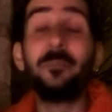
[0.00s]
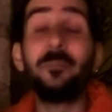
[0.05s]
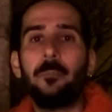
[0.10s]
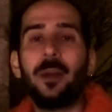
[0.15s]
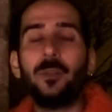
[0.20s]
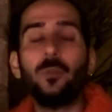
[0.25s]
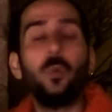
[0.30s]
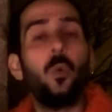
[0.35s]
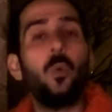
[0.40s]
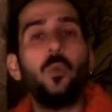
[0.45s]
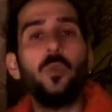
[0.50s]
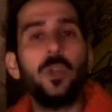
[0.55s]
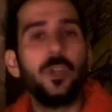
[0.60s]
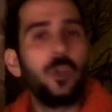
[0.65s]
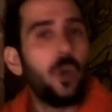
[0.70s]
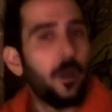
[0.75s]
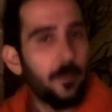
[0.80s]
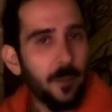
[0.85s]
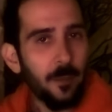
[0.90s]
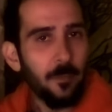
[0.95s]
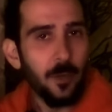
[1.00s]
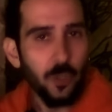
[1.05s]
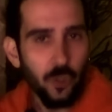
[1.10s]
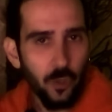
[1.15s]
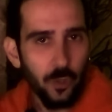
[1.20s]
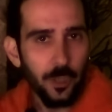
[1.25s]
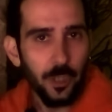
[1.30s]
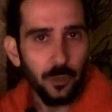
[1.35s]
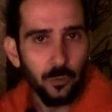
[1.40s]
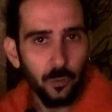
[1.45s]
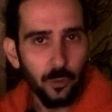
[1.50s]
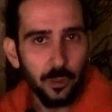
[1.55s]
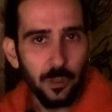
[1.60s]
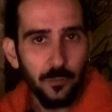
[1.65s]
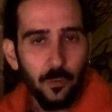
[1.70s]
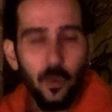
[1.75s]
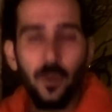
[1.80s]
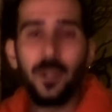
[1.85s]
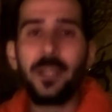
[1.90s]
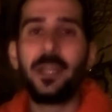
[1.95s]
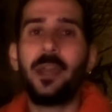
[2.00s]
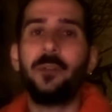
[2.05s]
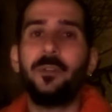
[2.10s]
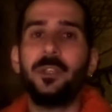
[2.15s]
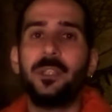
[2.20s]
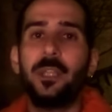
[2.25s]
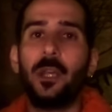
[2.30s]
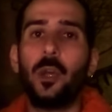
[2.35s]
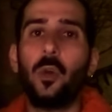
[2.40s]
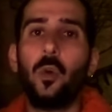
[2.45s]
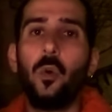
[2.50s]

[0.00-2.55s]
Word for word: Mando un enorme abbraccione a tutti voi che avete